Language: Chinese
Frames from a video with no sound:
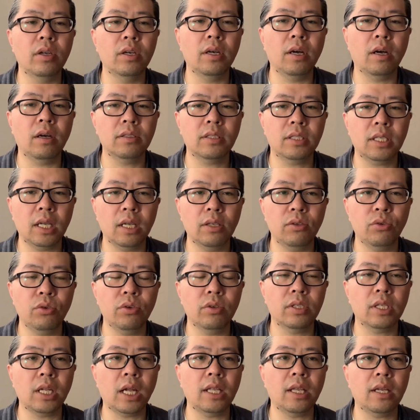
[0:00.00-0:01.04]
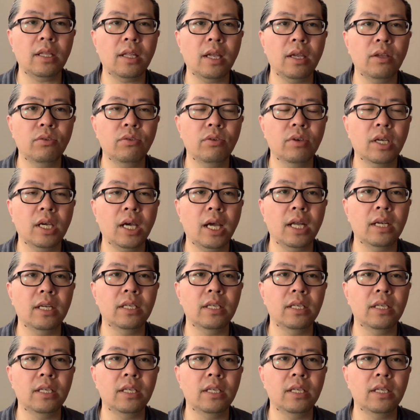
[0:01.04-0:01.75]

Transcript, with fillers: 然后再去大家再去看，